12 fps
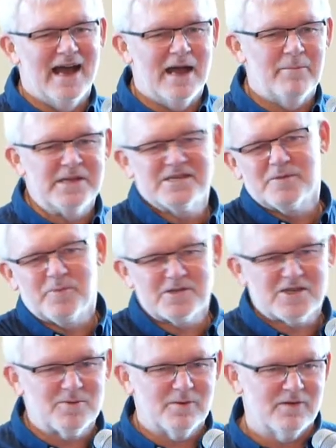a będzie
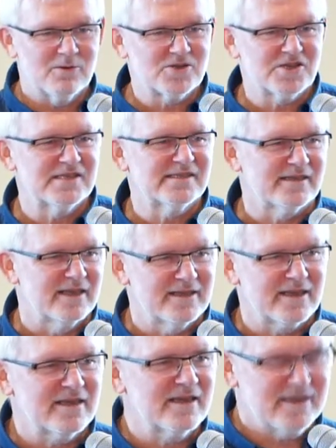potrzebował 300,
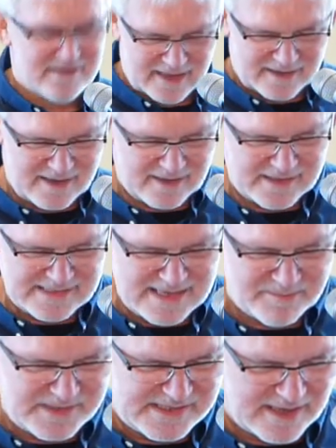tak jak, tak jak jest
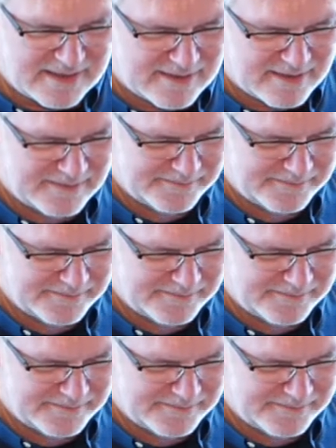napisane.